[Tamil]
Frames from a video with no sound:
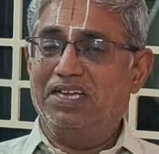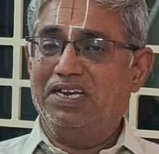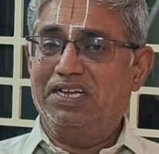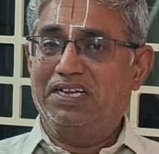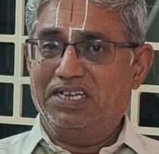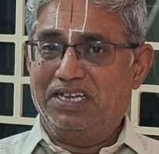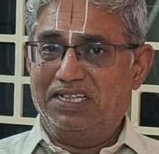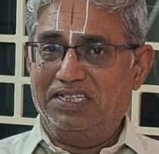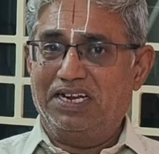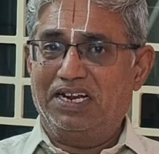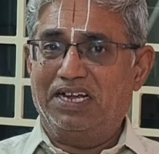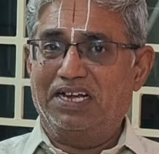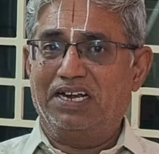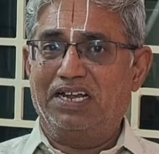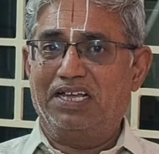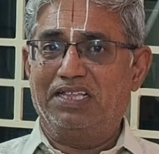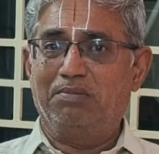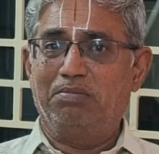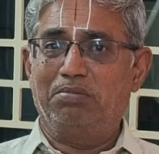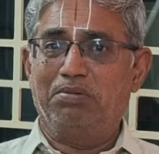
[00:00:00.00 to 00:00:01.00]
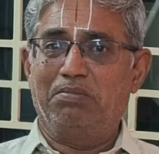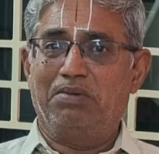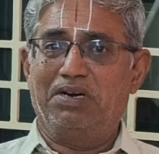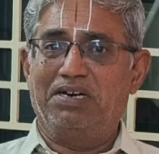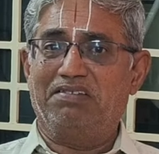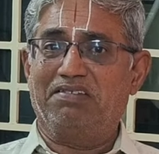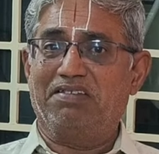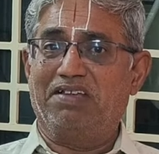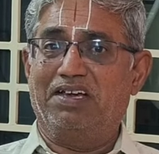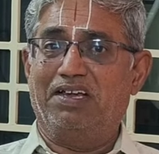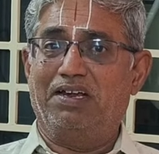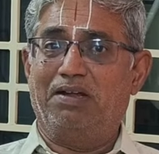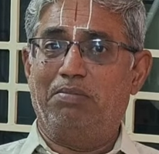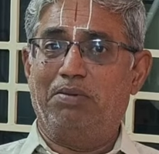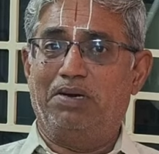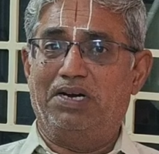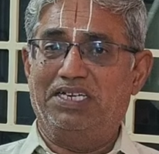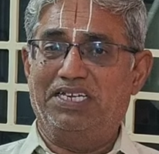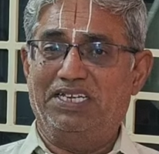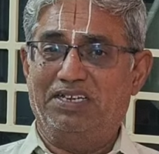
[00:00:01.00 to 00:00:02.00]
எனக்கு அந்த ரங்கநாத பெருமாள்
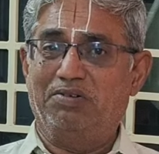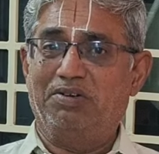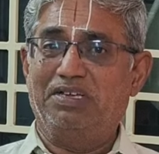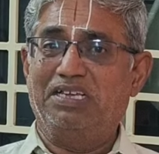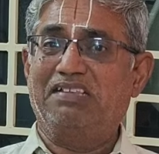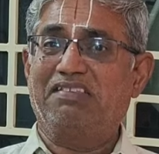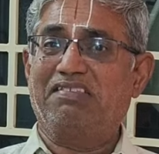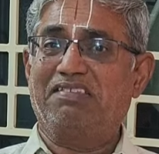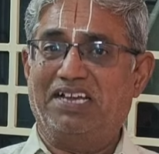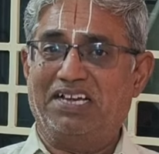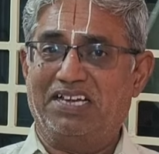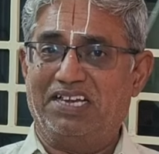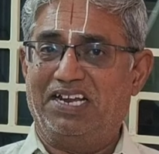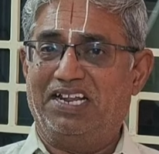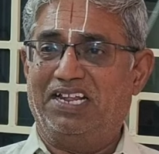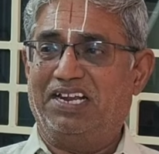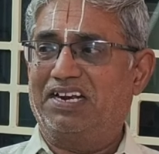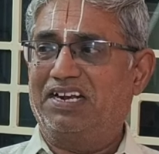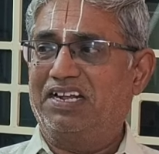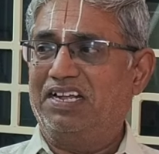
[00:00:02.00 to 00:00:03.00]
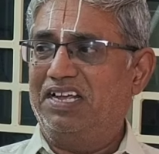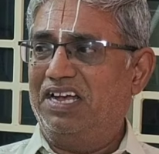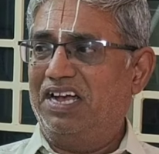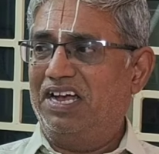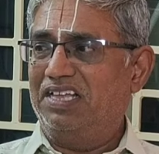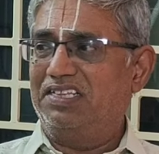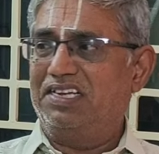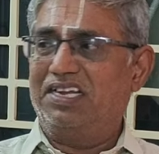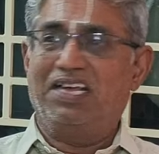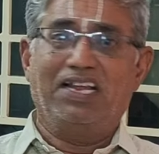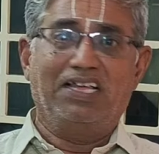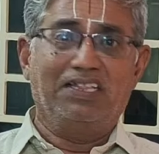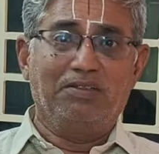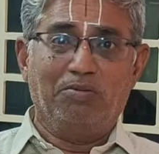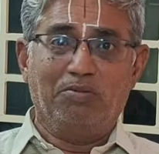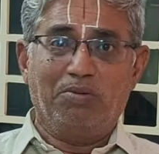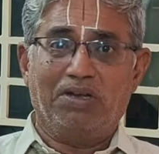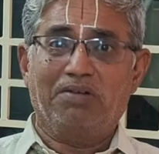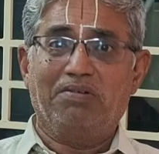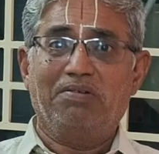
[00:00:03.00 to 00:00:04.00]
சகலபாடி என்னுடைய சகலர் அதனால்
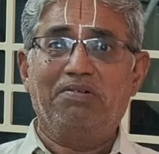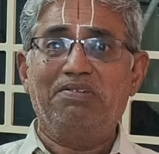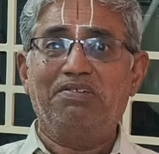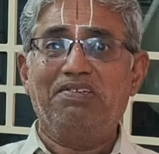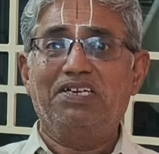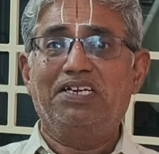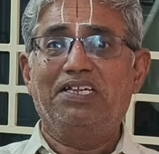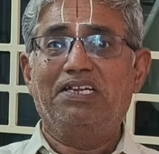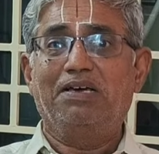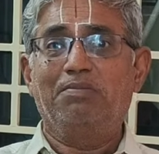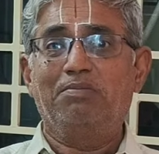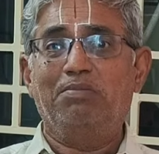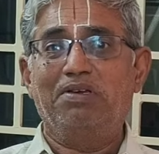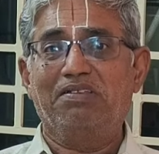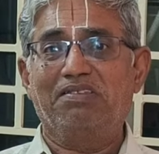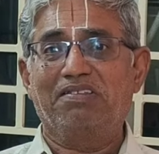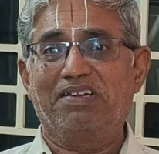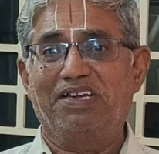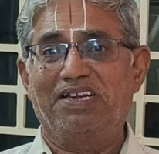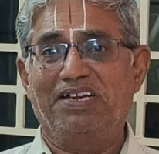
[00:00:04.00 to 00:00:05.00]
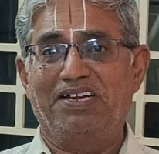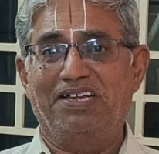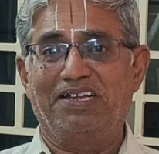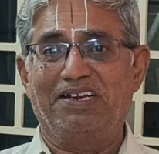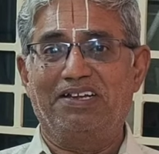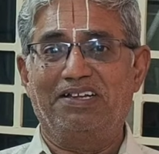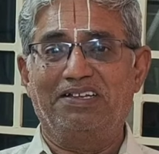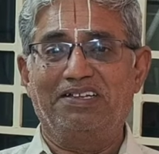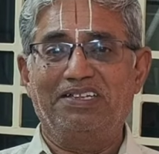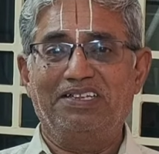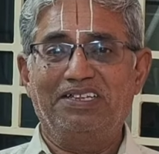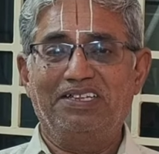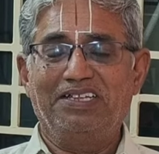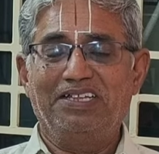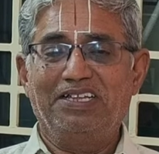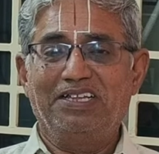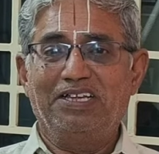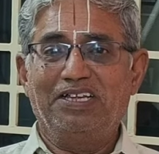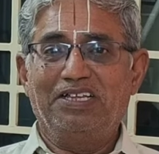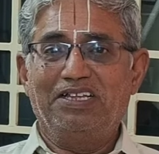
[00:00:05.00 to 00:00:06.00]
அந்த உறவு வச்சுக்கிட்டு நான் பேசுகிறேன்னாராம்
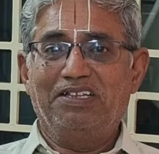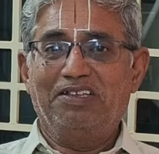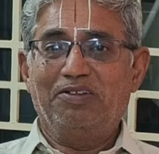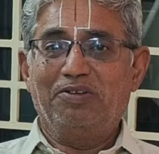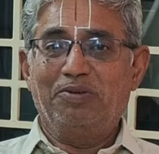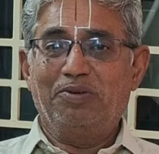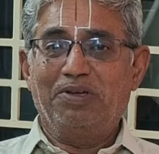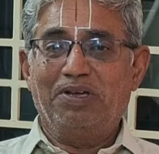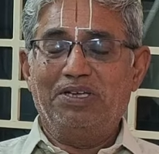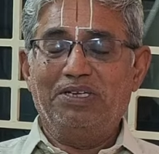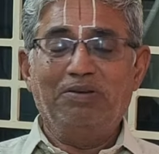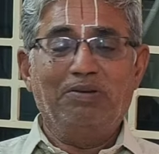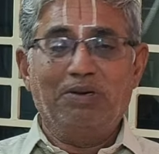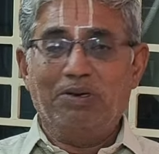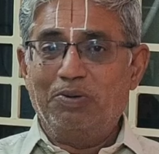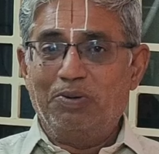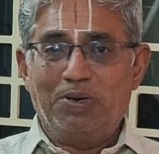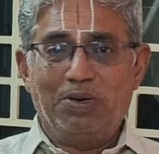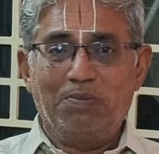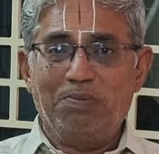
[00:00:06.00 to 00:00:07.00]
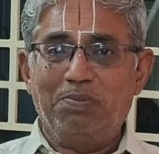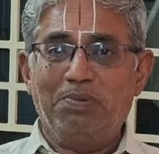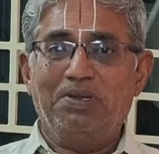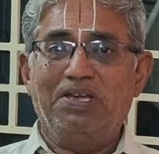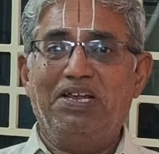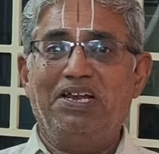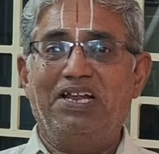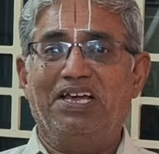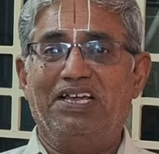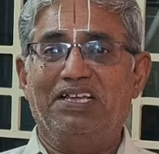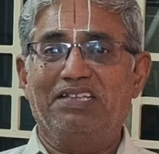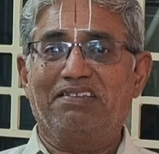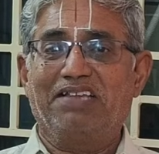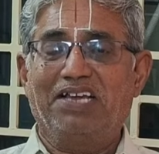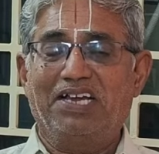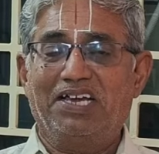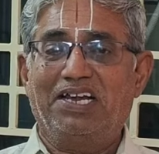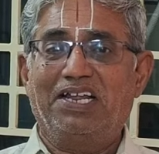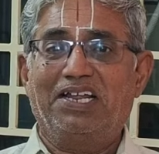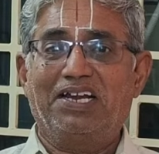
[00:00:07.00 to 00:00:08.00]
இவருக்கு ஒன்றும் புரியல
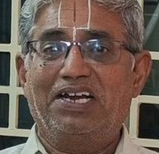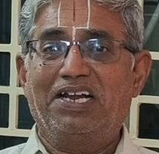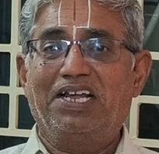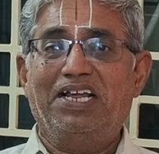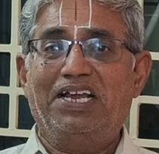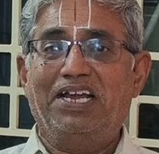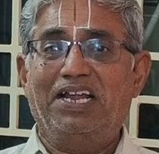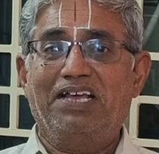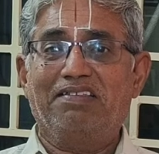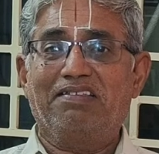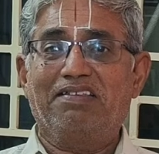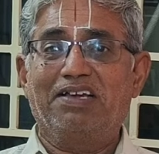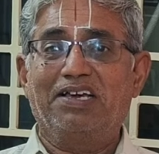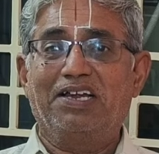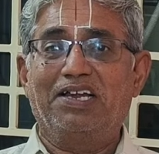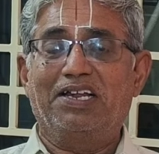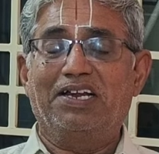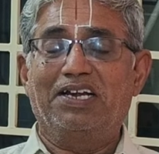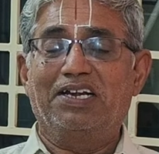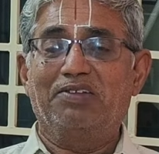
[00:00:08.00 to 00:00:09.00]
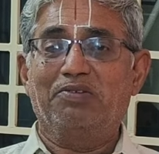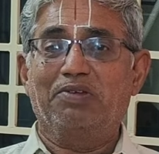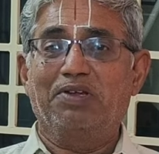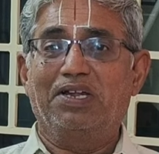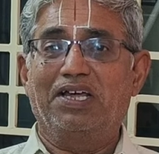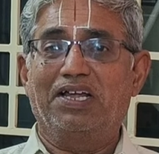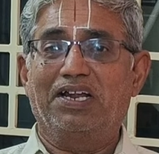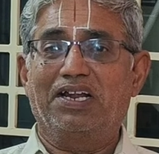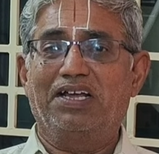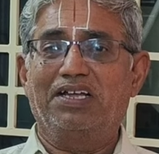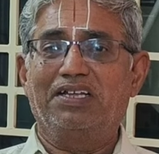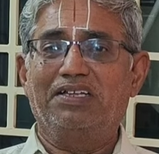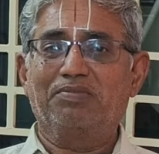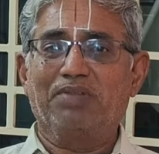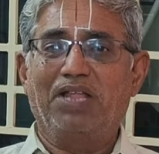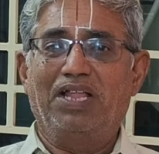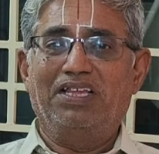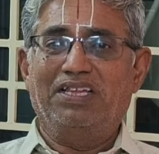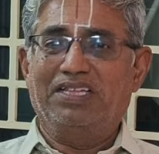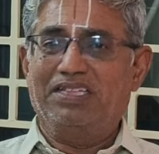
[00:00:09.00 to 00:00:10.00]
சகலர்னா என்ன சகலர்ன்னு சொன்னாரான்
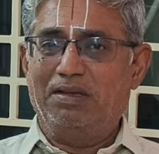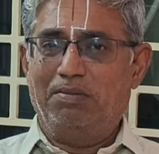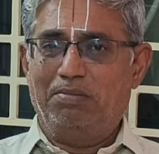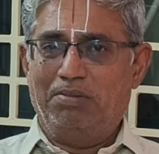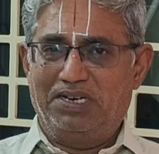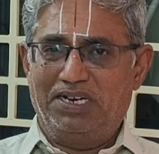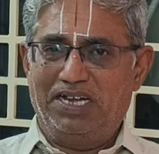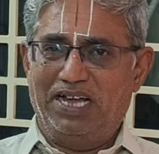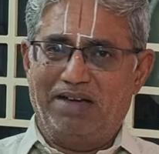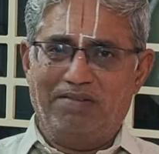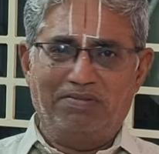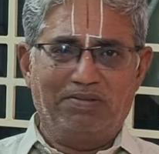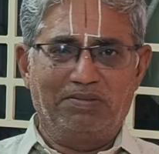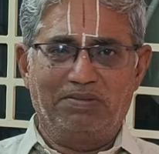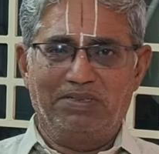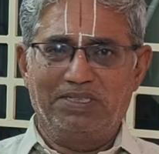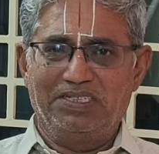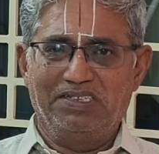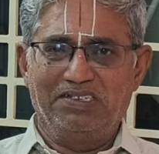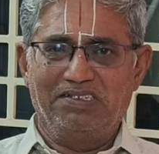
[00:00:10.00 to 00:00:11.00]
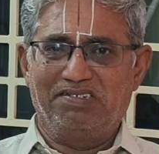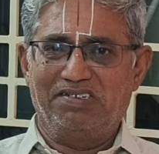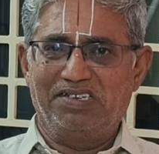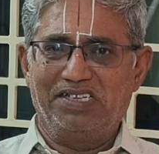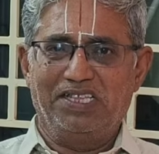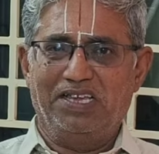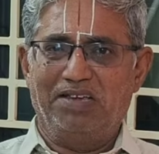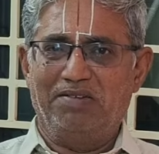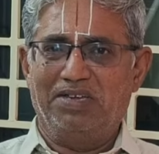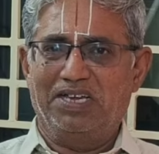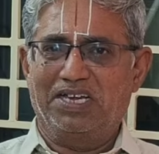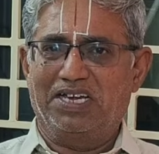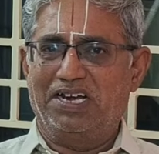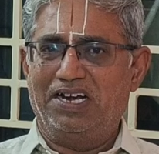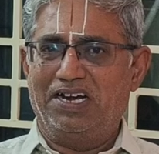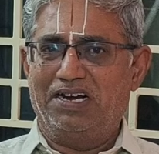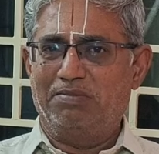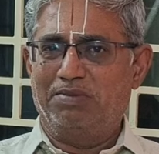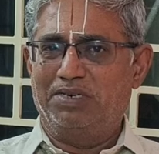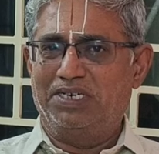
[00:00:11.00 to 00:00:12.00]
இந்த பாரு அவர் வந்து ஸ்ரீதேவியை
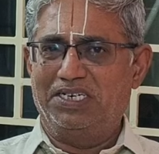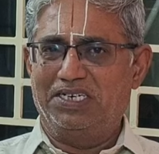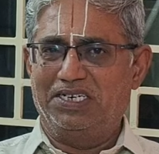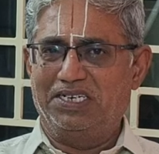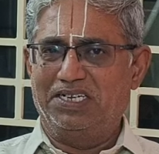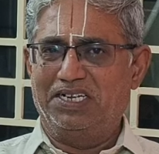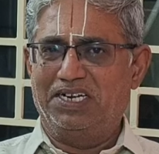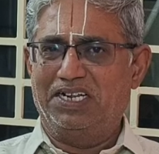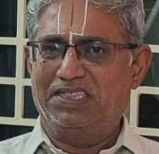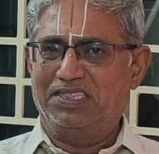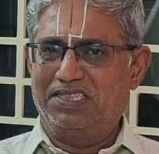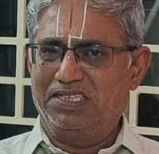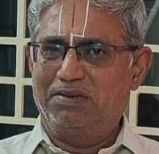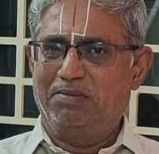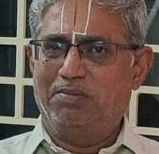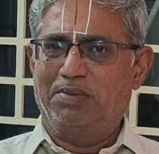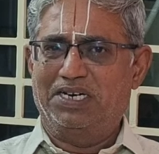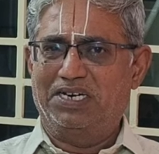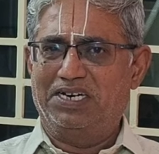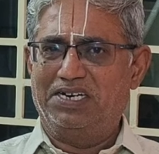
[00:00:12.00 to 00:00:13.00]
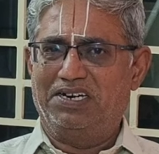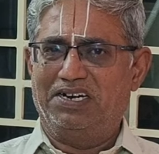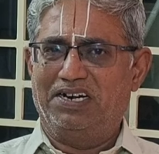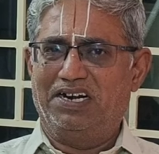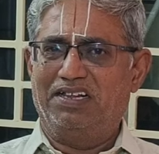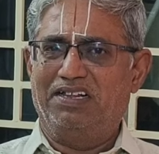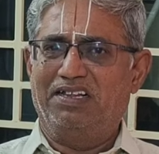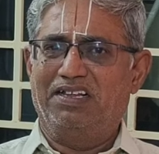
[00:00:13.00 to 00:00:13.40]
கல்யாணம் பண்ணிட்டு இருக்கிறார் திருமகள்